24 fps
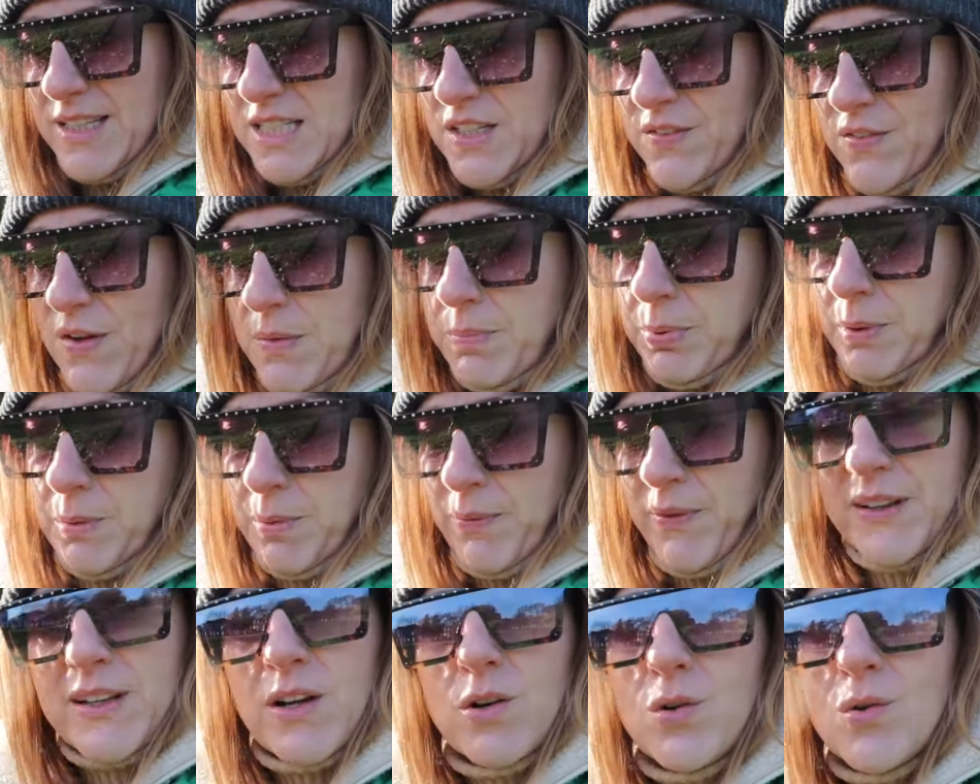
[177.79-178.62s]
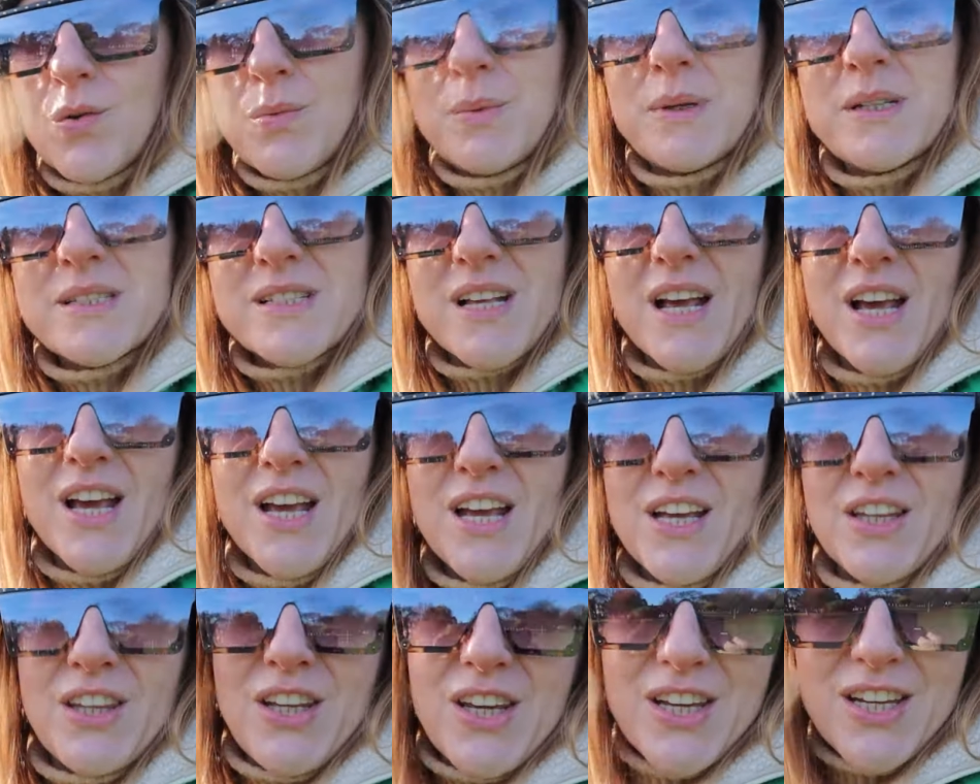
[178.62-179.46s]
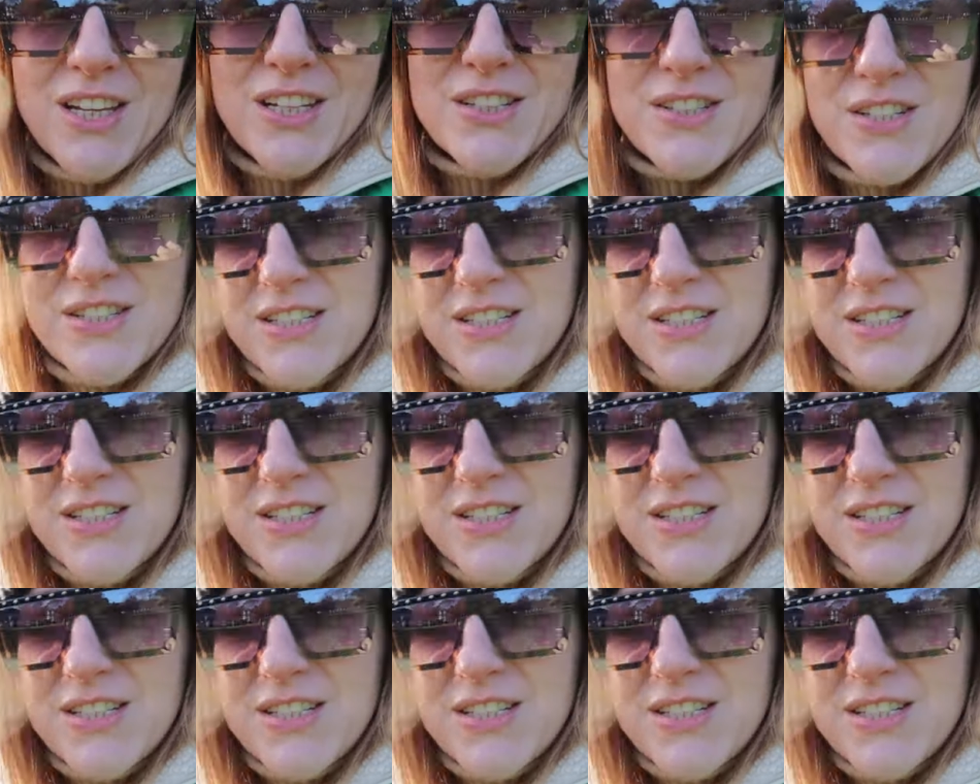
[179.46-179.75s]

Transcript: co Wam podpowiada umysł. Nie,